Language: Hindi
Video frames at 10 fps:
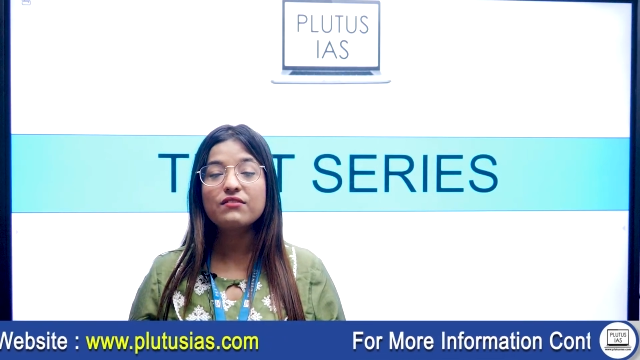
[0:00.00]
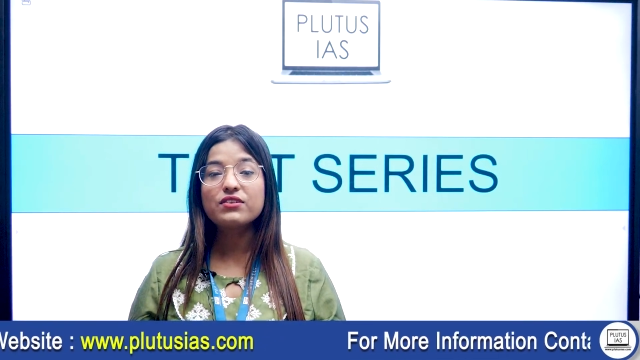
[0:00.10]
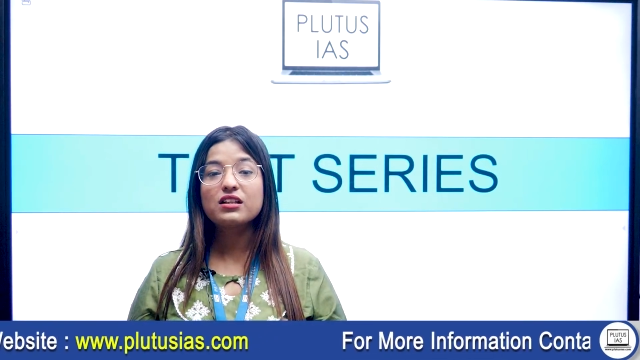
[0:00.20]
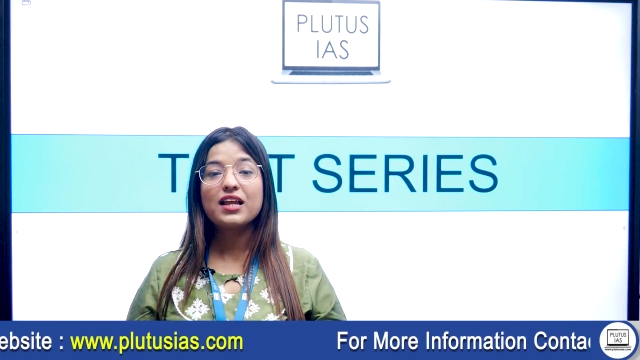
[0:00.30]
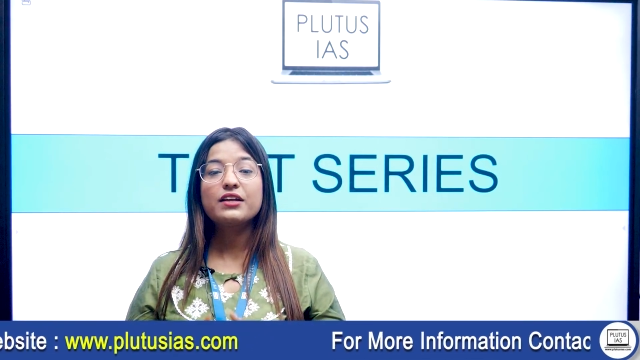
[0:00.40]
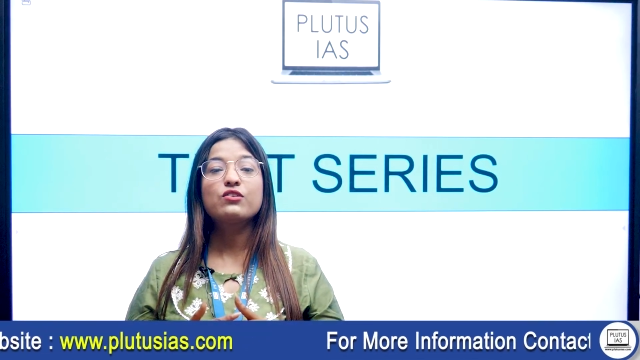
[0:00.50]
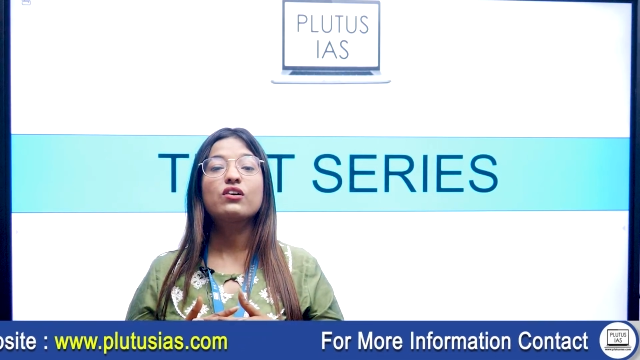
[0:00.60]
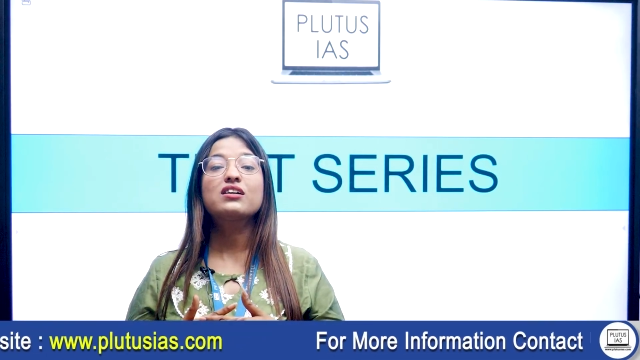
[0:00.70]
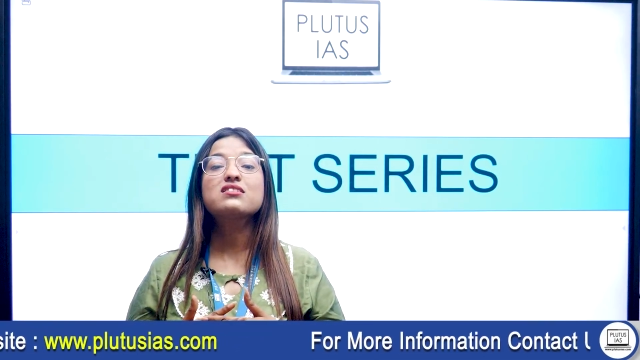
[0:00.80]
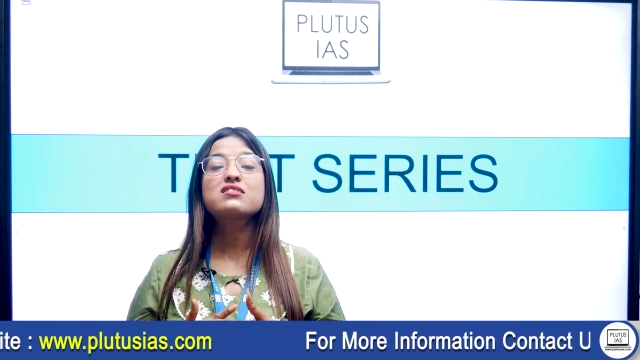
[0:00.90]
है विद लाइक
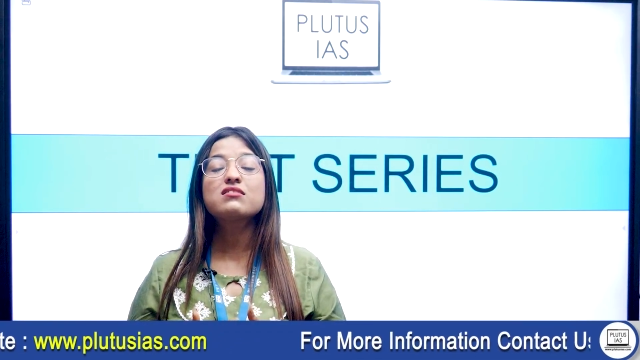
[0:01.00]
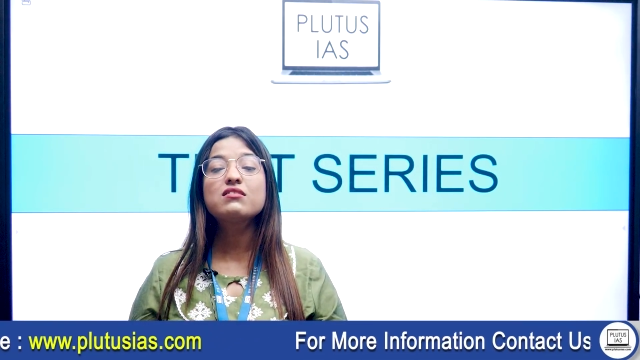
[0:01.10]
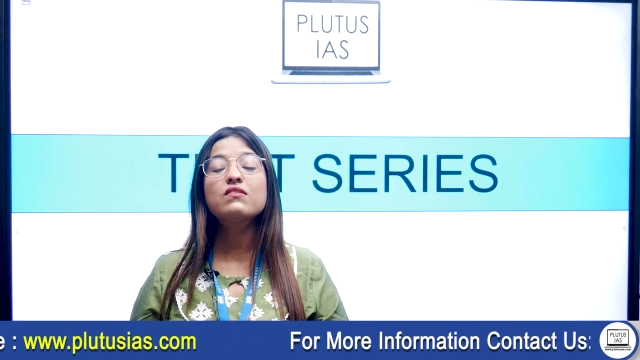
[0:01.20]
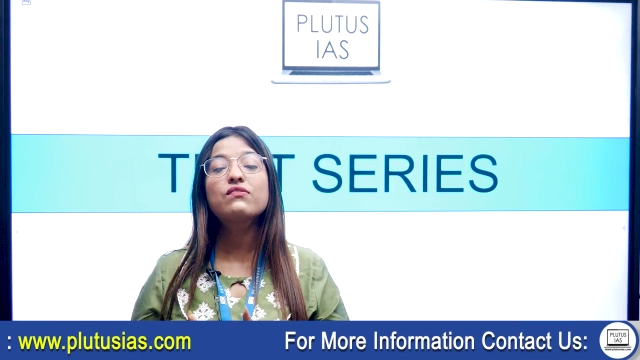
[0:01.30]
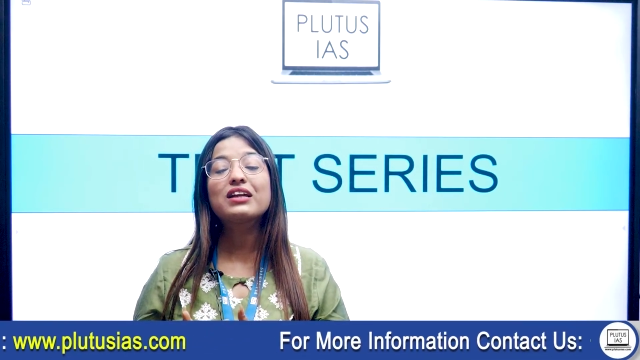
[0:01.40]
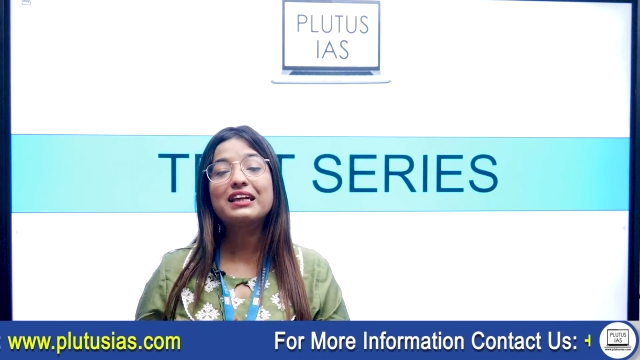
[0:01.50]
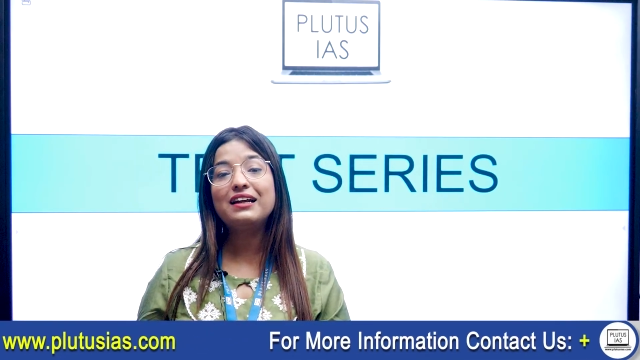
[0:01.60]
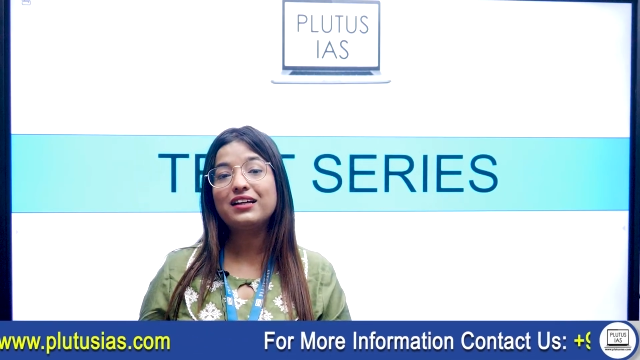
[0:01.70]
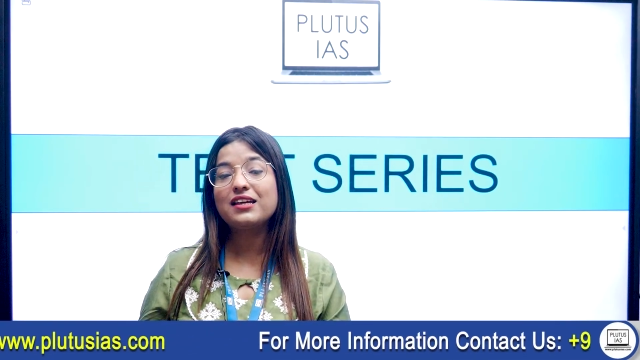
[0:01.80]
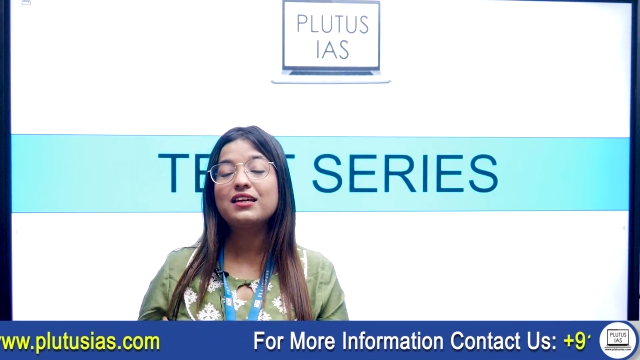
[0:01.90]
योर कंसर्न
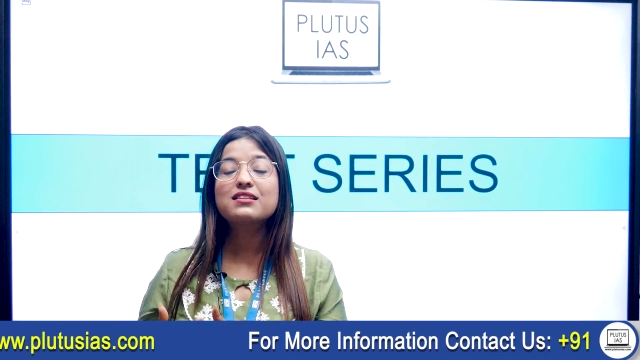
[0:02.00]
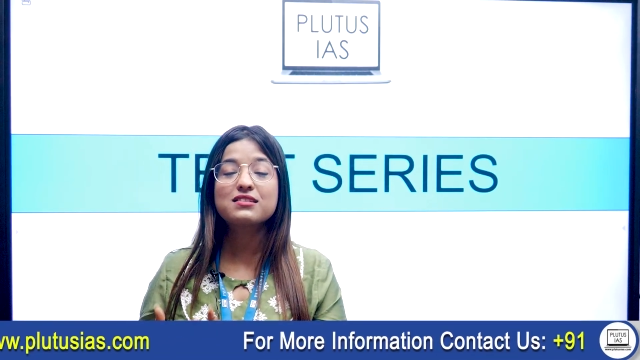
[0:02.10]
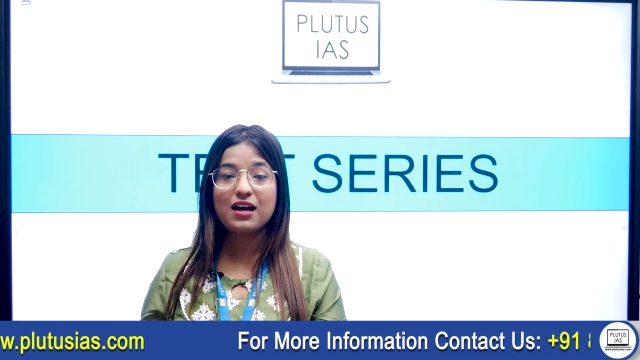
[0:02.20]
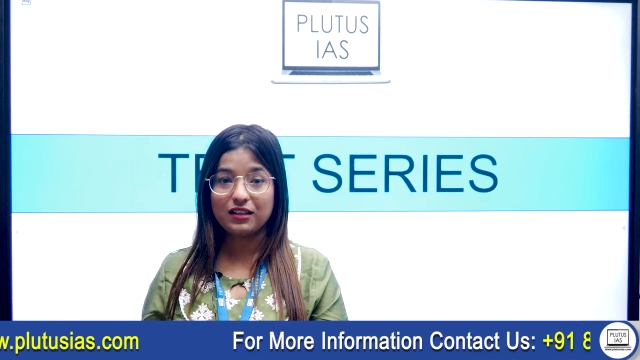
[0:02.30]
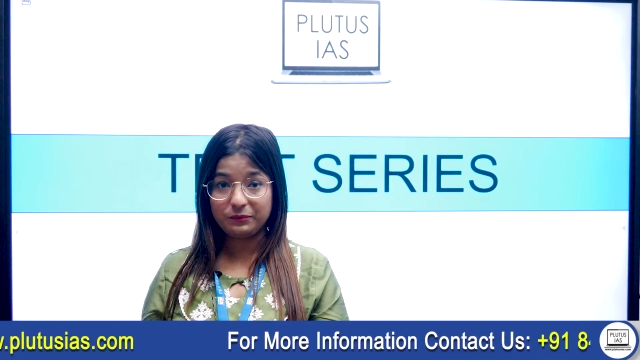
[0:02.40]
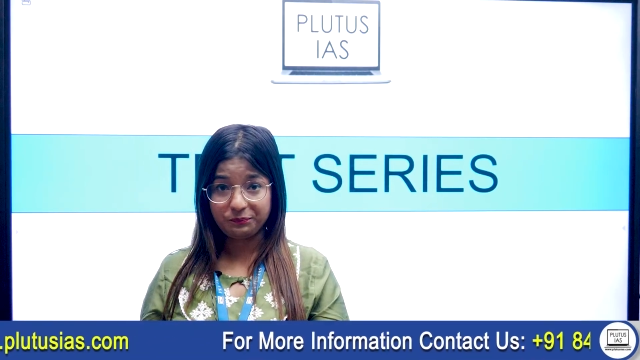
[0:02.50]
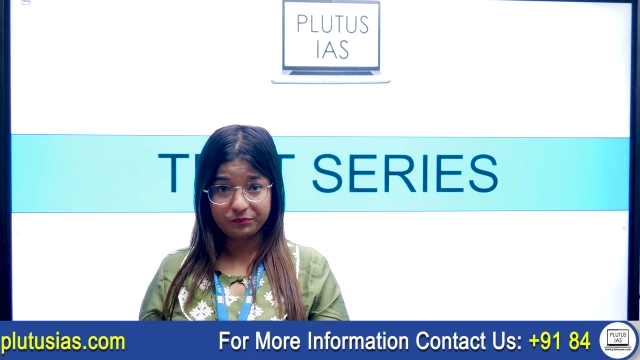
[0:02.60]
फैकल्टी के साथ